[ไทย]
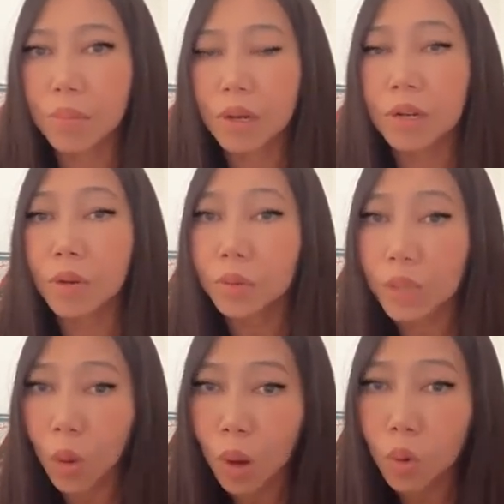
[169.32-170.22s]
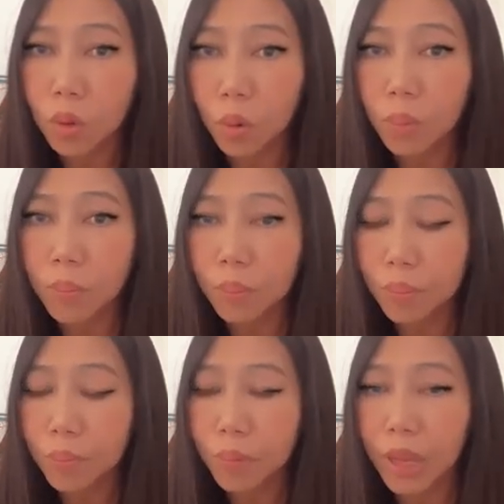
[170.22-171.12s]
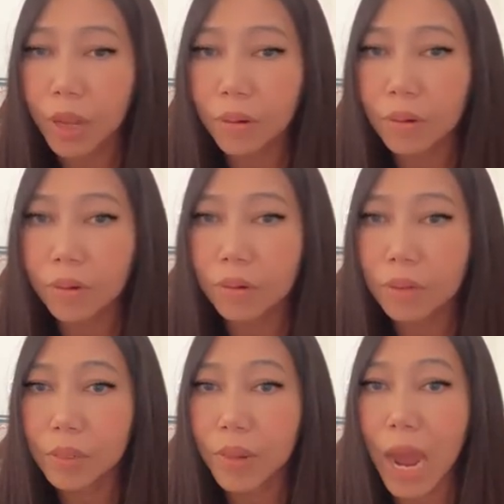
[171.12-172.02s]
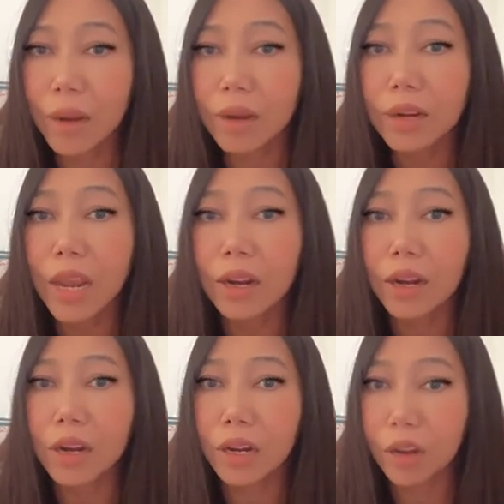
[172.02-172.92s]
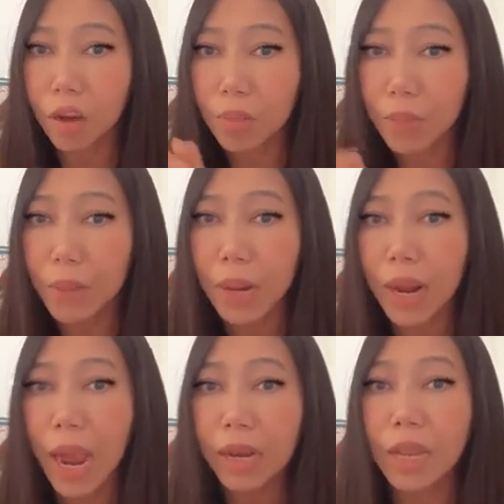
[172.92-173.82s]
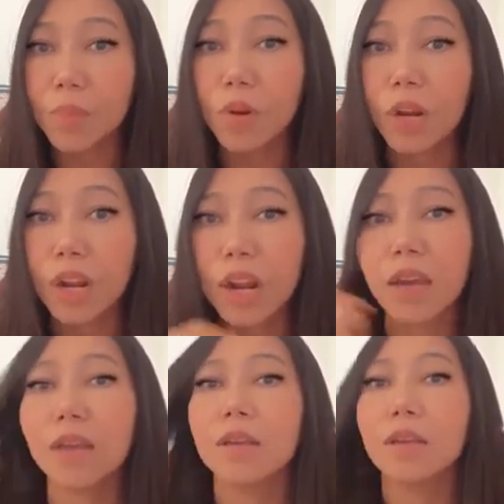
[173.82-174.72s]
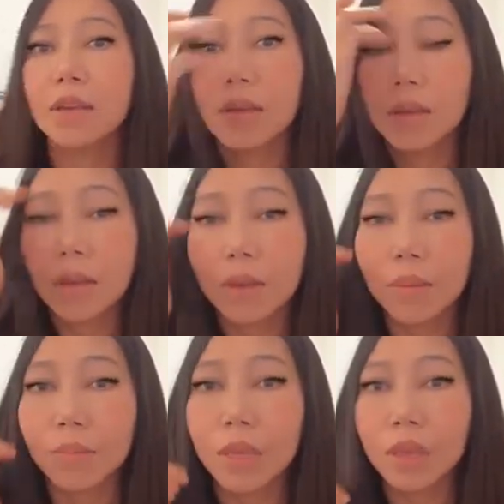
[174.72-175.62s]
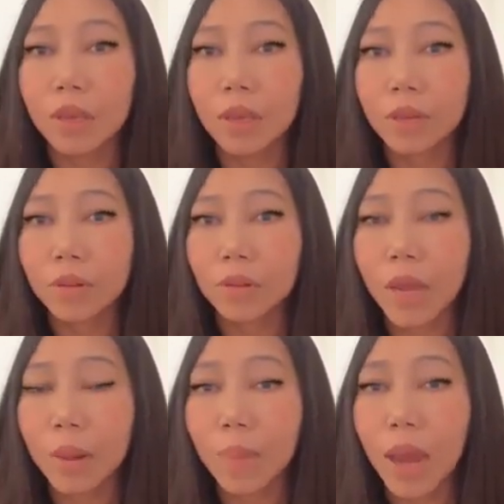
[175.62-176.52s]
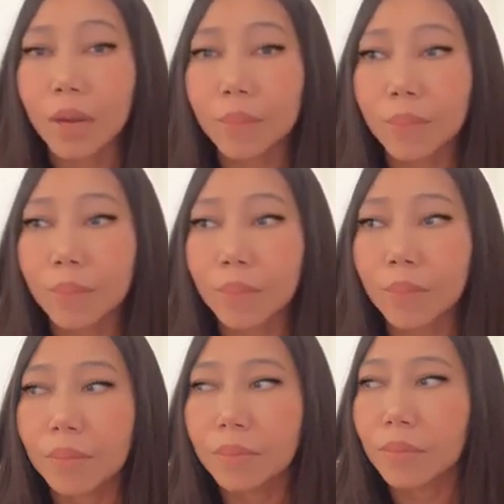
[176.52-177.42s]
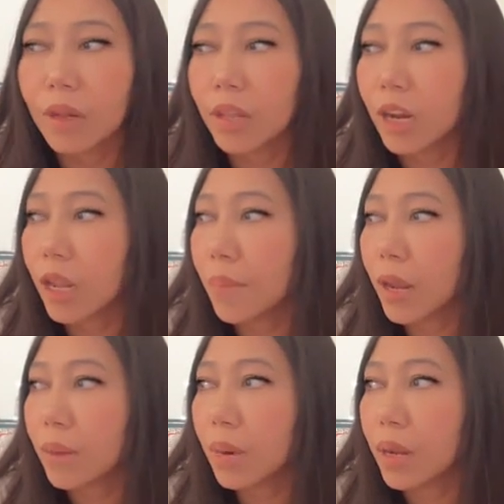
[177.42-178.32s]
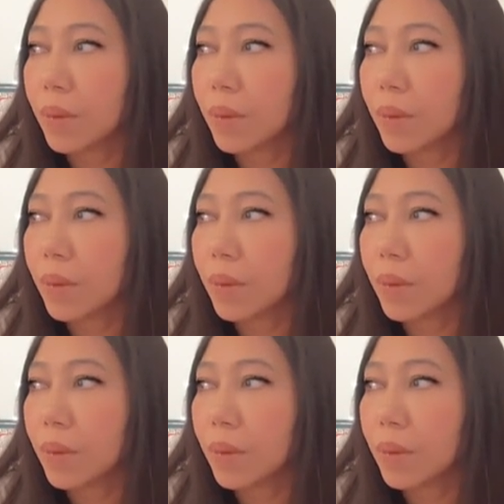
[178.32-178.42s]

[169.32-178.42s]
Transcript: คือแต่ว่าคุณต้องเก่งชำนาญเรื่องใดเรื่องหนึ่ง แล้วก็มีใบประกาศอะไรพวกนั้นนะนะมีการผ่านเรียกอะไรใบใบ